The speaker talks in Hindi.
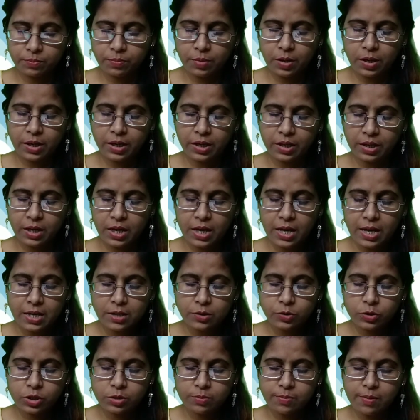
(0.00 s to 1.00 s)
पढ़ेंगे
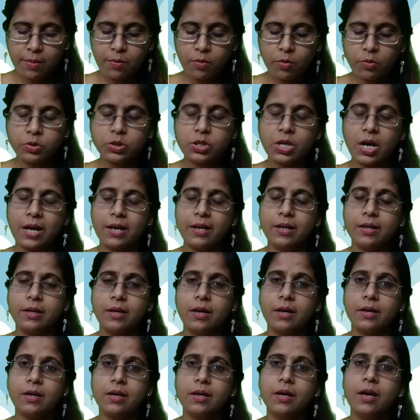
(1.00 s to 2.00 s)
जिसमें हम लोग
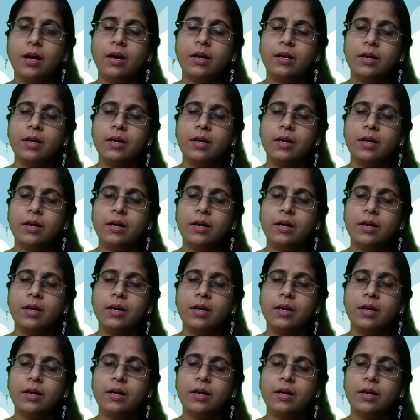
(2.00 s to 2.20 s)
जानेंगे कि